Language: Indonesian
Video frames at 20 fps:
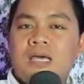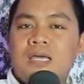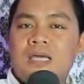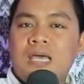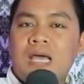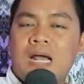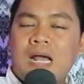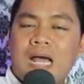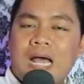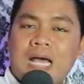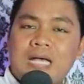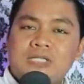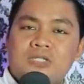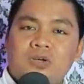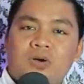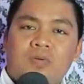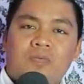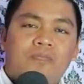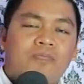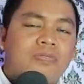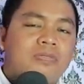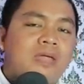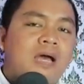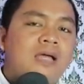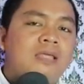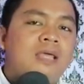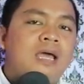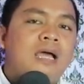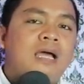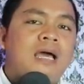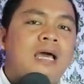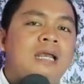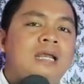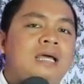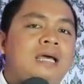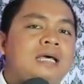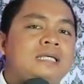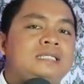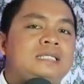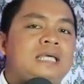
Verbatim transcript: Yang Azov tanyakan ke